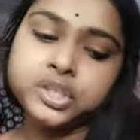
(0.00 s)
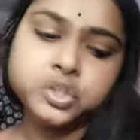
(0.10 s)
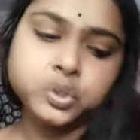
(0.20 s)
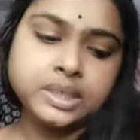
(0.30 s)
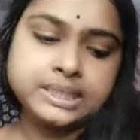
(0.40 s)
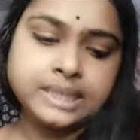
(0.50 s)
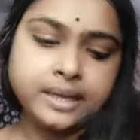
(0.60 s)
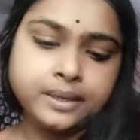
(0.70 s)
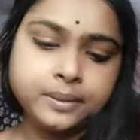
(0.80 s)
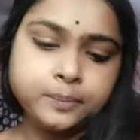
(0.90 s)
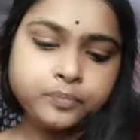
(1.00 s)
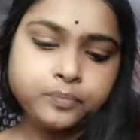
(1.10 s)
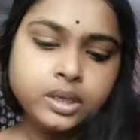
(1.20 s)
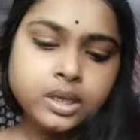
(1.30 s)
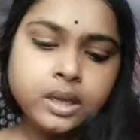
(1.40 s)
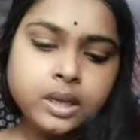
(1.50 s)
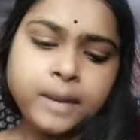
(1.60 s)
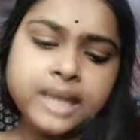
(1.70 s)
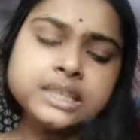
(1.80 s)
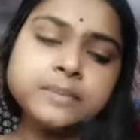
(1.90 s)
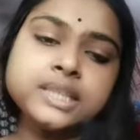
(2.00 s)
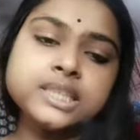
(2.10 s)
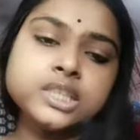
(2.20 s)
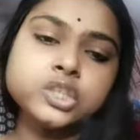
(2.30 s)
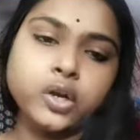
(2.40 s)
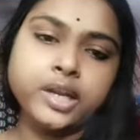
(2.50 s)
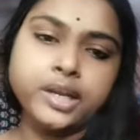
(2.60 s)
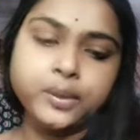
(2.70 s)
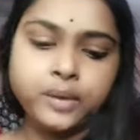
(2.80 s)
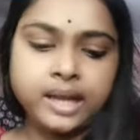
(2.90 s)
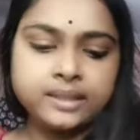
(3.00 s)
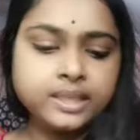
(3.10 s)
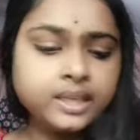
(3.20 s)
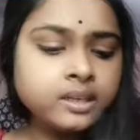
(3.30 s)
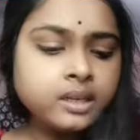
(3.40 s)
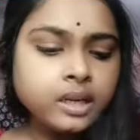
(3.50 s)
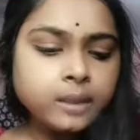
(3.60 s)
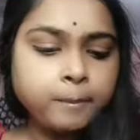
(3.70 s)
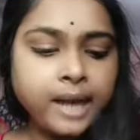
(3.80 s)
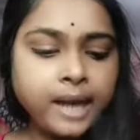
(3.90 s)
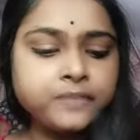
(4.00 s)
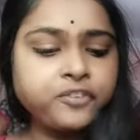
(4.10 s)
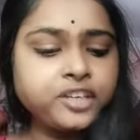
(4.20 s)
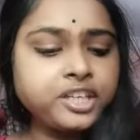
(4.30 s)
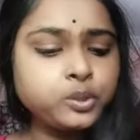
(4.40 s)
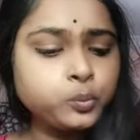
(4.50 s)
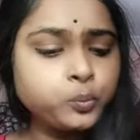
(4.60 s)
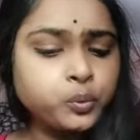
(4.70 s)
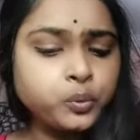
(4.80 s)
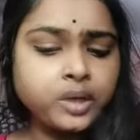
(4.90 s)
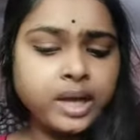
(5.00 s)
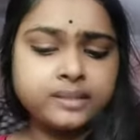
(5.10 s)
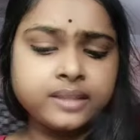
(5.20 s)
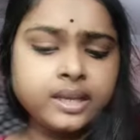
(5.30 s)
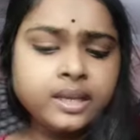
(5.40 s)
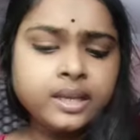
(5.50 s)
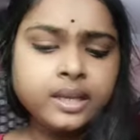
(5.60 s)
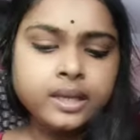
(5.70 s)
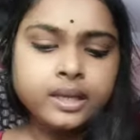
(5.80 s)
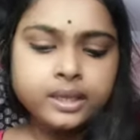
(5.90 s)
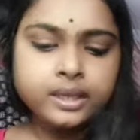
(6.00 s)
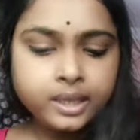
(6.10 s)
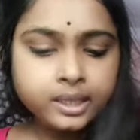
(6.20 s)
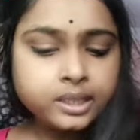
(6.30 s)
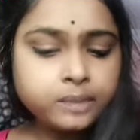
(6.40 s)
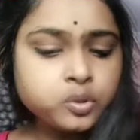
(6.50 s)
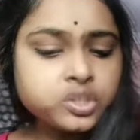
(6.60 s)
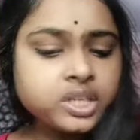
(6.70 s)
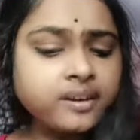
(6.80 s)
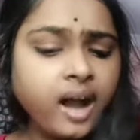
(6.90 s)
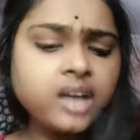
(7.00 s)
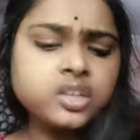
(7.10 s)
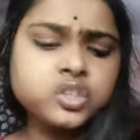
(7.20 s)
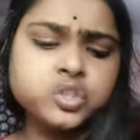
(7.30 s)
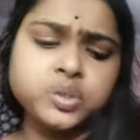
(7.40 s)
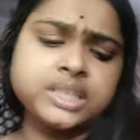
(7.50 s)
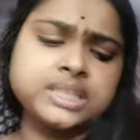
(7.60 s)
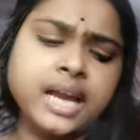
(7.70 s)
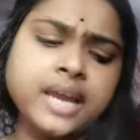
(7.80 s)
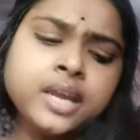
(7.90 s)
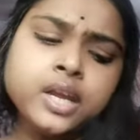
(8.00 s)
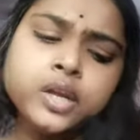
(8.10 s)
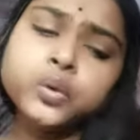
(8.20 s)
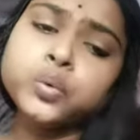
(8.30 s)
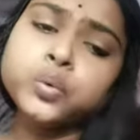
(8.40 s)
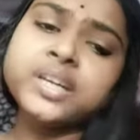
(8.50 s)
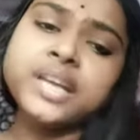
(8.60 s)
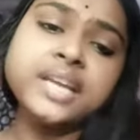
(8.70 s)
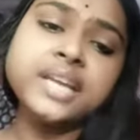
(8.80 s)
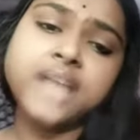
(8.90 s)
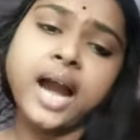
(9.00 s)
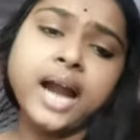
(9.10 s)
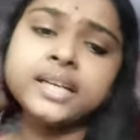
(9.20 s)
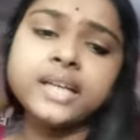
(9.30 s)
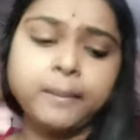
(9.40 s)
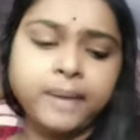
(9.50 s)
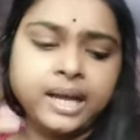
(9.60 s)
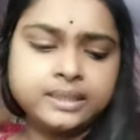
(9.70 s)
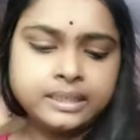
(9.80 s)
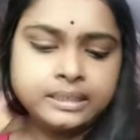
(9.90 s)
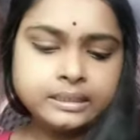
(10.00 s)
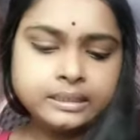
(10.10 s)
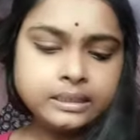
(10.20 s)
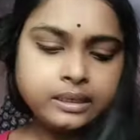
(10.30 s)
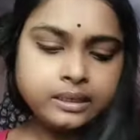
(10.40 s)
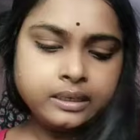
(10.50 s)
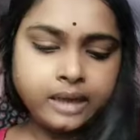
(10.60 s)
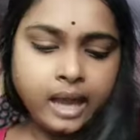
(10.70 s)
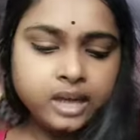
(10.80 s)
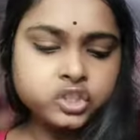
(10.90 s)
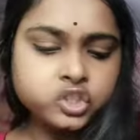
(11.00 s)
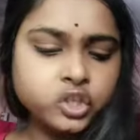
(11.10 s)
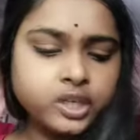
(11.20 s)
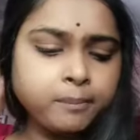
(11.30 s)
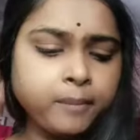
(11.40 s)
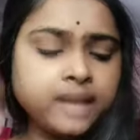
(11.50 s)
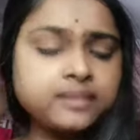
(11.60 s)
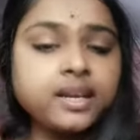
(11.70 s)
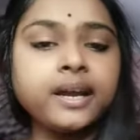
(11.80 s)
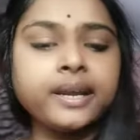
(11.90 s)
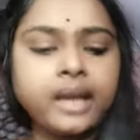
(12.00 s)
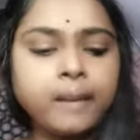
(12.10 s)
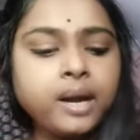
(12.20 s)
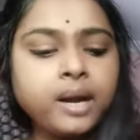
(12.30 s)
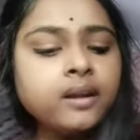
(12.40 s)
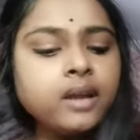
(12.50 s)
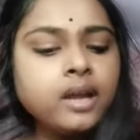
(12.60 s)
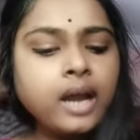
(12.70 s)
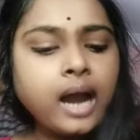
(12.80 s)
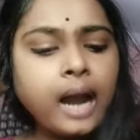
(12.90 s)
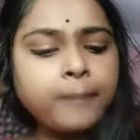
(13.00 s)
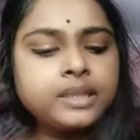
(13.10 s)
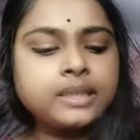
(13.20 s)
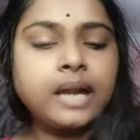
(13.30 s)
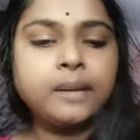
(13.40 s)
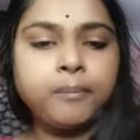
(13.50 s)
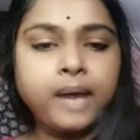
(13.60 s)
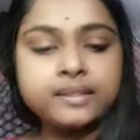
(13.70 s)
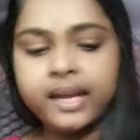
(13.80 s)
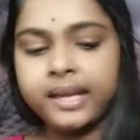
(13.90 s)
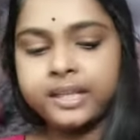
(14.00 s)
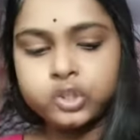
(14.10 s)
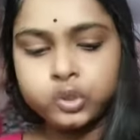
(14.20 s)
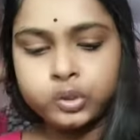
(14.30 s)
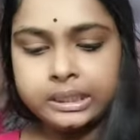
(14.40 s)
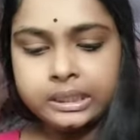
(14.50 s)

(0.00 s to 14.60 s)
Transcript: চলে যায় মাঝে মাঝে চলেও না দিন বাড়ি ফিরি দুপুর রাতে খেতে বসে রাগ চড়ে যায় নুন নেই ঠান্ডা ভাতে রাগ চড়ে মাথায় আমার আমি তার মাথায় চড়ি